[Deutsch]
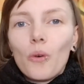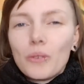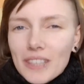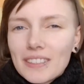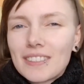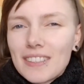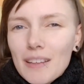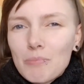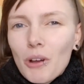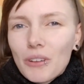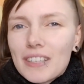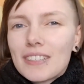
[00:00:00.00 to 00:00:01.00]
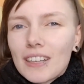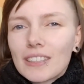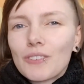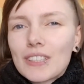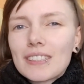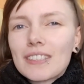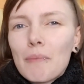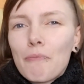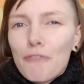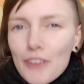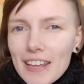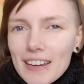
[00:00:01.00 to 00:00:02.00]
Und das ist eben auch nicht das, was ich
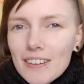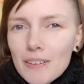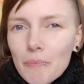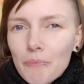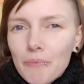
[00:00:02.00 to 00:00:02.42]
empfehle.